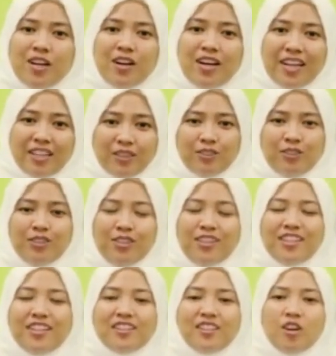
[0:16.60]
wabarakatuh
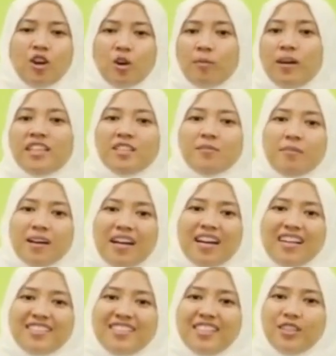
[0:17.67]
yang terhormat Jemaah
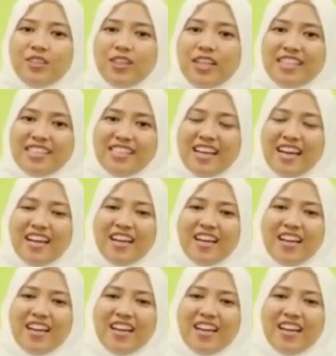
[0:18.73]
Haji Indonesia.